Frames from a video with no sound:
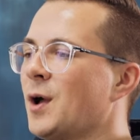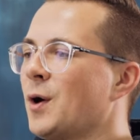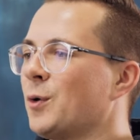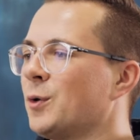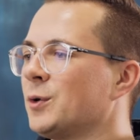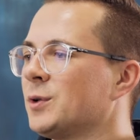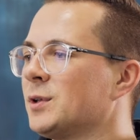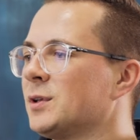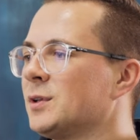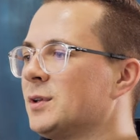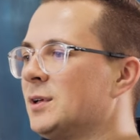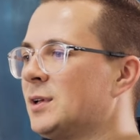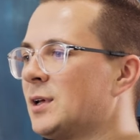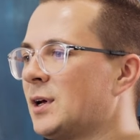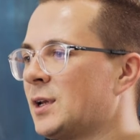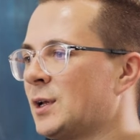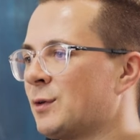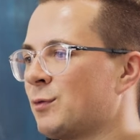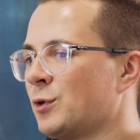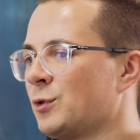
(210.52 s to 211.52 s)
und die
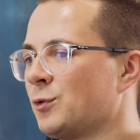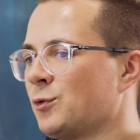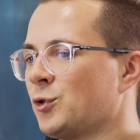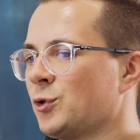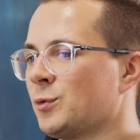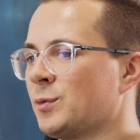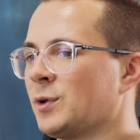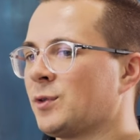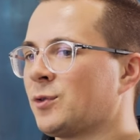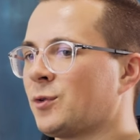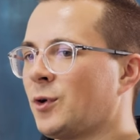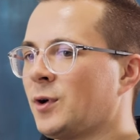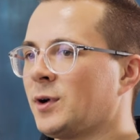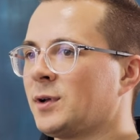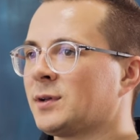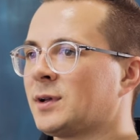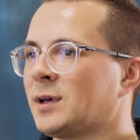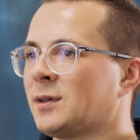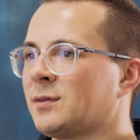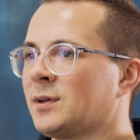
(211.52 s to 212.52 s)
dann davon zu
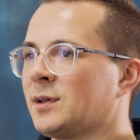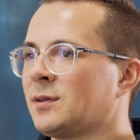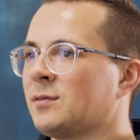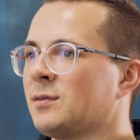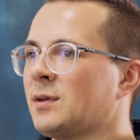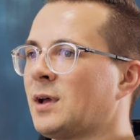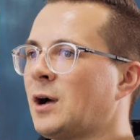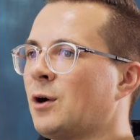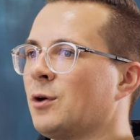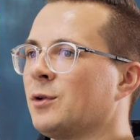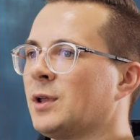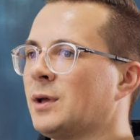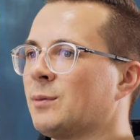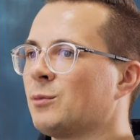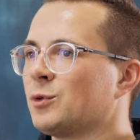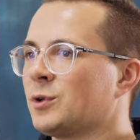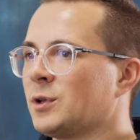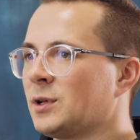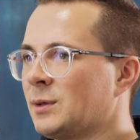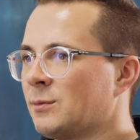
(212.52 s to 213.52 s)
überzeugen, dass jetzt die
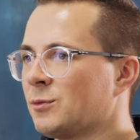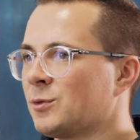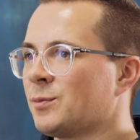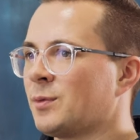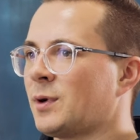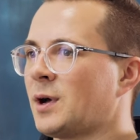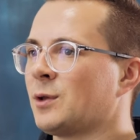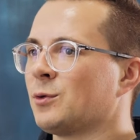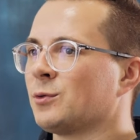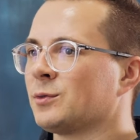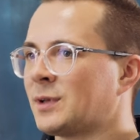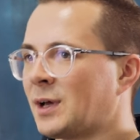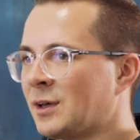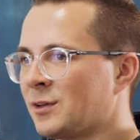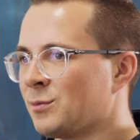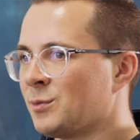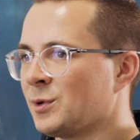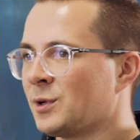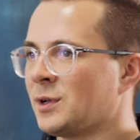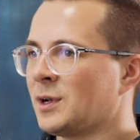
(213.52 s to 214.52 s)
AM Unternehmensberatung
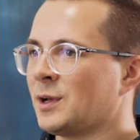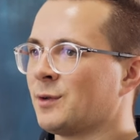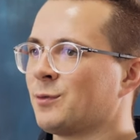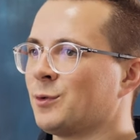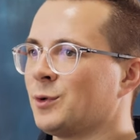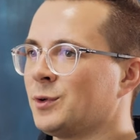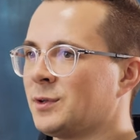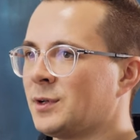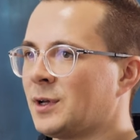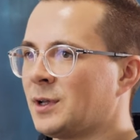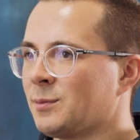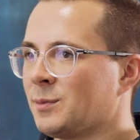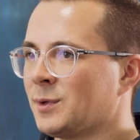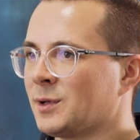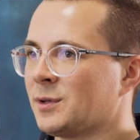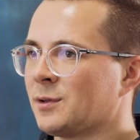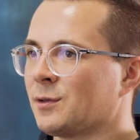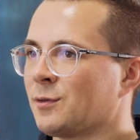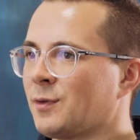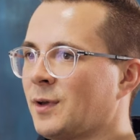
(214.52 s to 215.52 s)
das Mittel erfunden hat
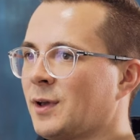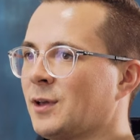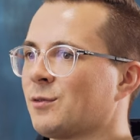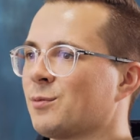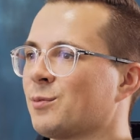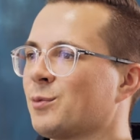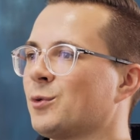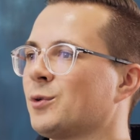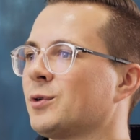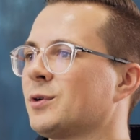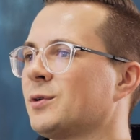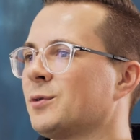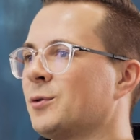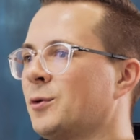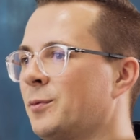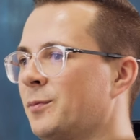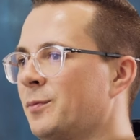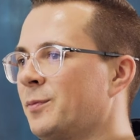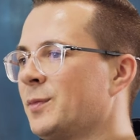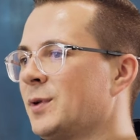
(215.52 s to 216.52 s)
mittels Facebook,
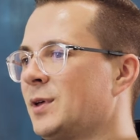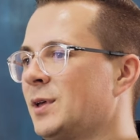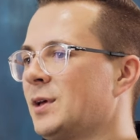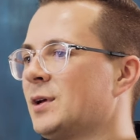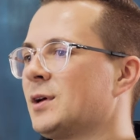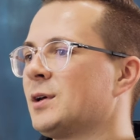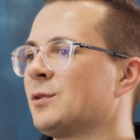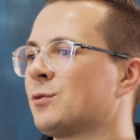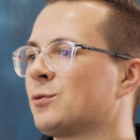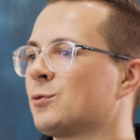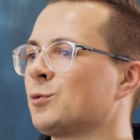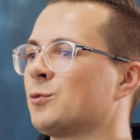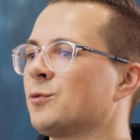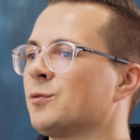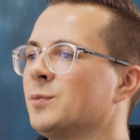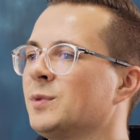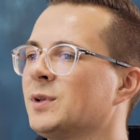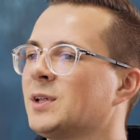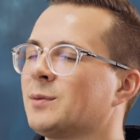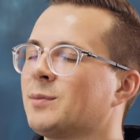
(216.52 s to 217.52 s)
um hier in
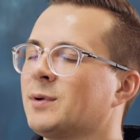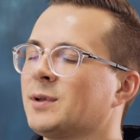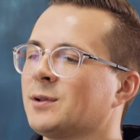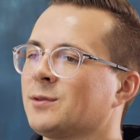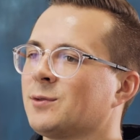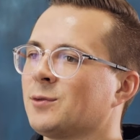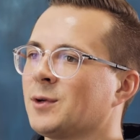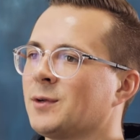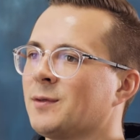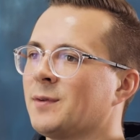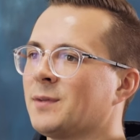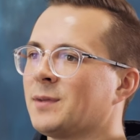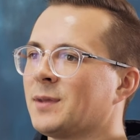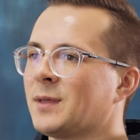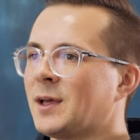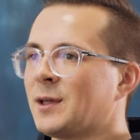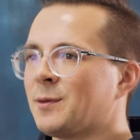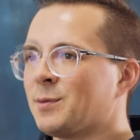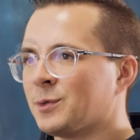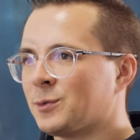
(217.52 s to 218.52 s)
Zukunft Mitarbeiter zu gewinnen.
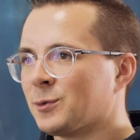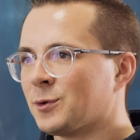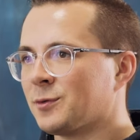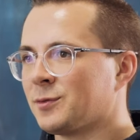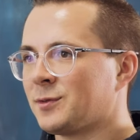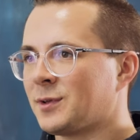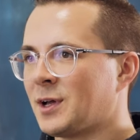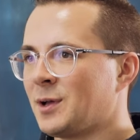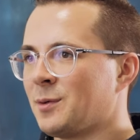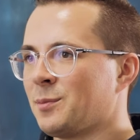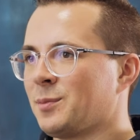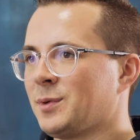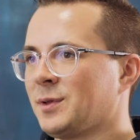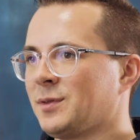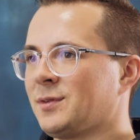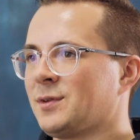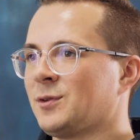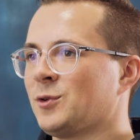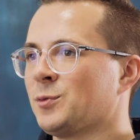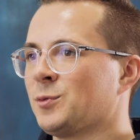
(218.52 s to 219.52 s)
Das bedurfte ein bisschen